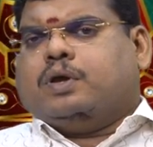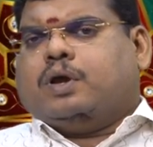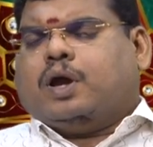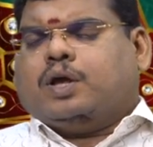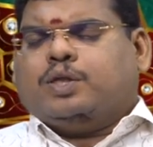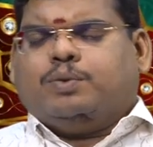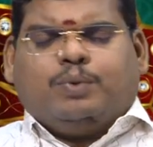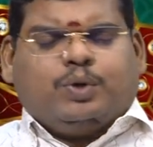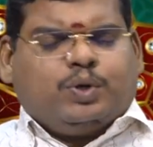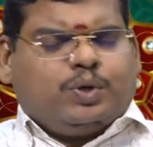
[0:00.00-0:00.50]

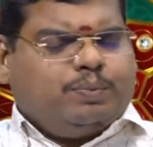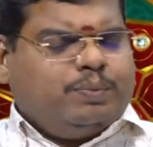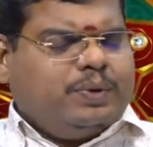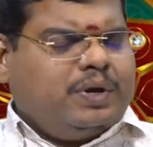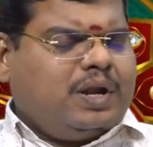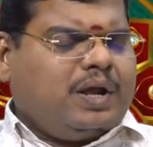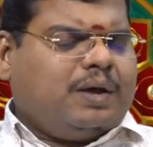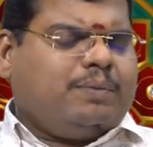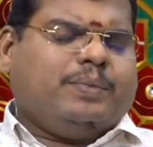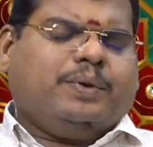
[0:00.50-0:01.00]
அது மட்டும்
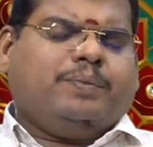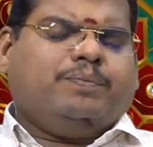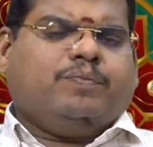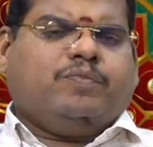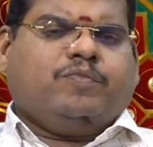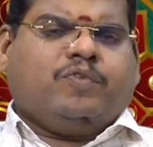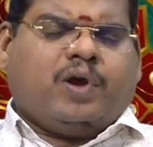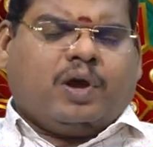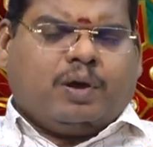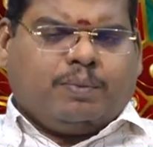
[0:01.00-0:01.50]
இல்லாமல்
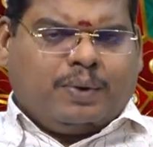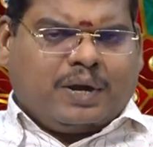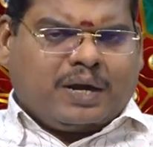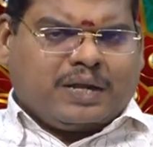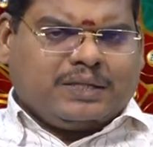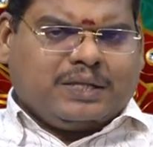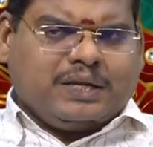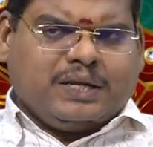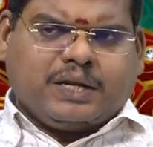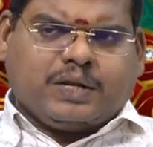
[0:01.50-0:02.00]

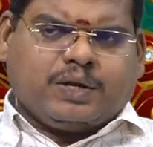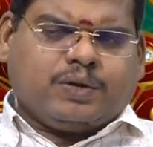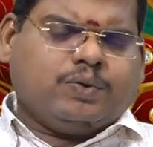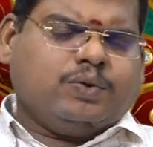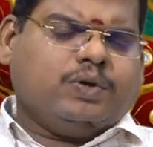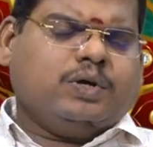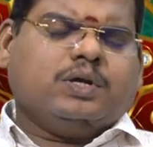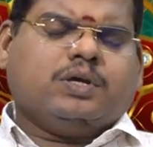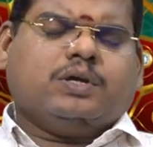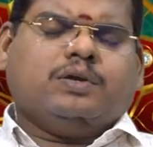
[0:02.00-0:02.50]
வியாபாரத்தில்
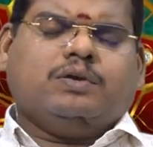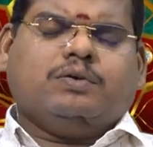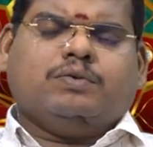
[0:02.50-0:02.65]
இருக்கிறவங்களுக்கு